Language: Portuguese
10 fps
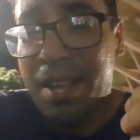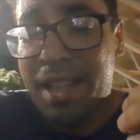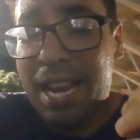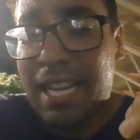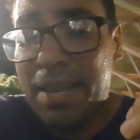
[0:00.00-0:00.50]

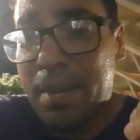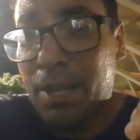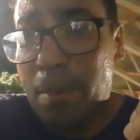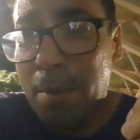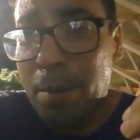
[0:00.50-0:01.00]
na academia
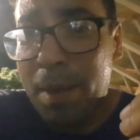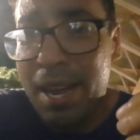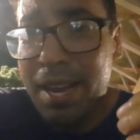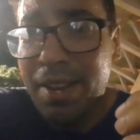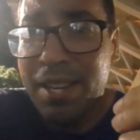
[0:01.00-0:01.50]
tomar meu
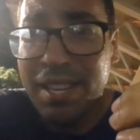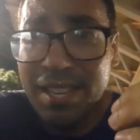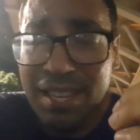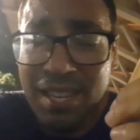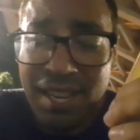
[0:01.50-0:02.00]
banho
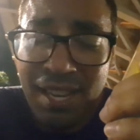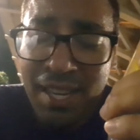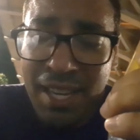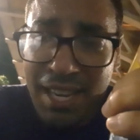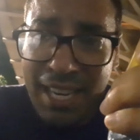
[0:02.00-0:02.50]

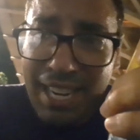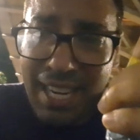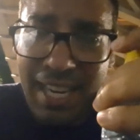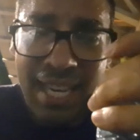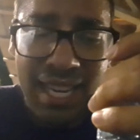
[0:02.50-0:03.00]

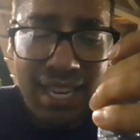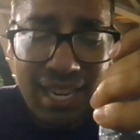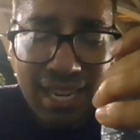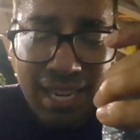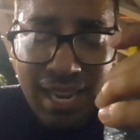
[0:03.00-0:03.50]
e
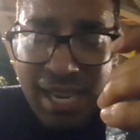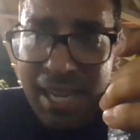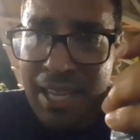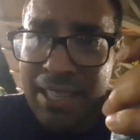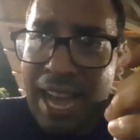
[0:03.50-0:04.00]

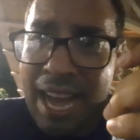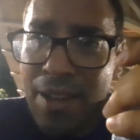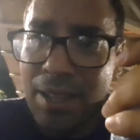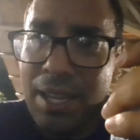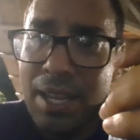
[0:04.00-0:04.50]
dar
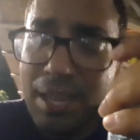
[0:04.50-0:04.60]
aula.